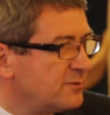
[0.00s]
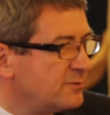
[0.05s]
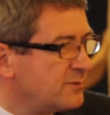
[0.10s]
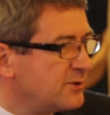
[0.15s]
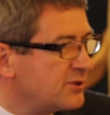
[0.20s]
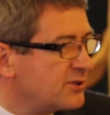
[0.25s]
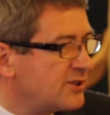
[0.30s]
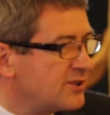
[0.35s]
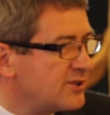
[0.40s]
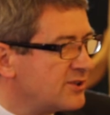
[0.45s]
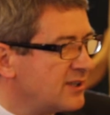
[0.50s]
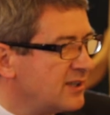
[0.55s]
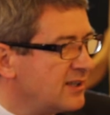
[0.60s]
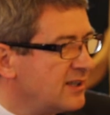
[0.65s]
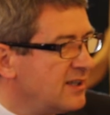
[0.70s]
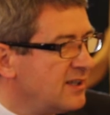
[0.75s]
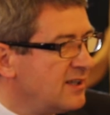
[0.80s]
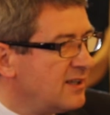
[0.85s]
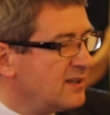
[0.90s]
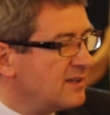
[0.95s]
Myślę, że
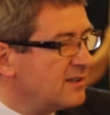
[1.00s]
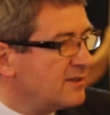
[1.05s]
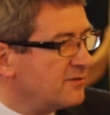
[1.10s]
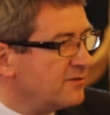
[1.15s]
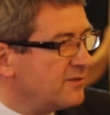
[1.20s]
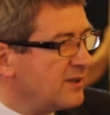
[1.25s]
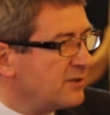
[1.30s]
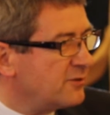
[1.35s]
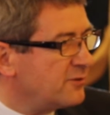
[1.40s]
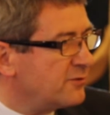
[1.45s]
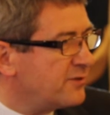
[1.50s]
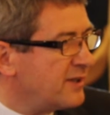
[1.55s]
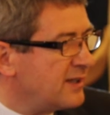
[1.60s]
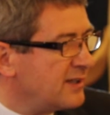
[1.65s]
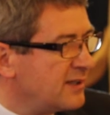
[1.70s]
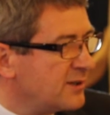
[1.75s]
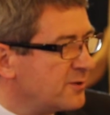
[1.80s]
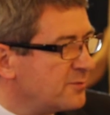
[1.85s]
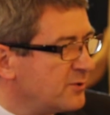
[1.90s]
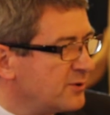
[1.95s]
wielu
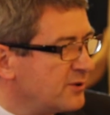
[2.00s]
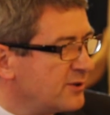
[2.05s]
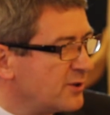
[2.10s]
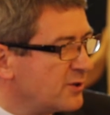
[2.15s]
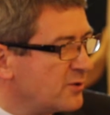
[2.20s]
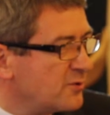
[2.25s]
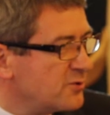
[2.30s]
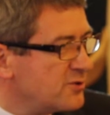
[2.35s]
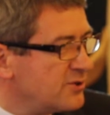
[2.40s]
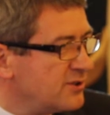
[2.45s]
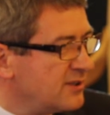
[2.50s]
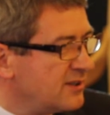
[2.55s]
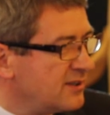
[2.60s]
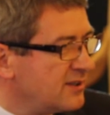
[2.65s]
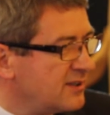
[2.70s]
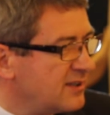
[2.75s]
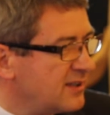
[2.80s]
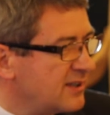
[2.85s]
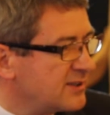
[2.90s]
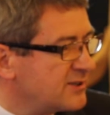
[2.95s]
fajnych młodych ludzi
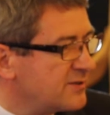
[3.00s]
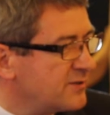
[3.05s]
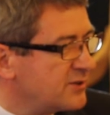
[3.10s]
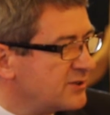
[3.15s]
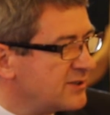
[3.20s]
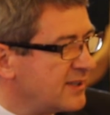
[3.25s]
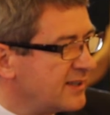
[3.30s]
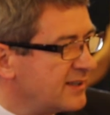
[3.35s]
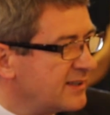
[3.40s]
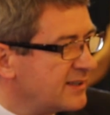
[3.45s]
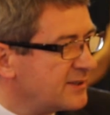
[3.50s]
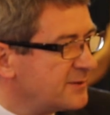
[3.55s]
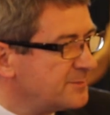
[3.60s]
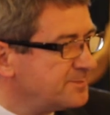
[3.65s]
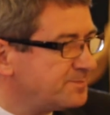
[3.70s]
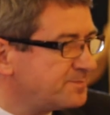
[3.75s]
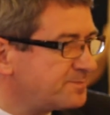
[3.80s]
jest związanych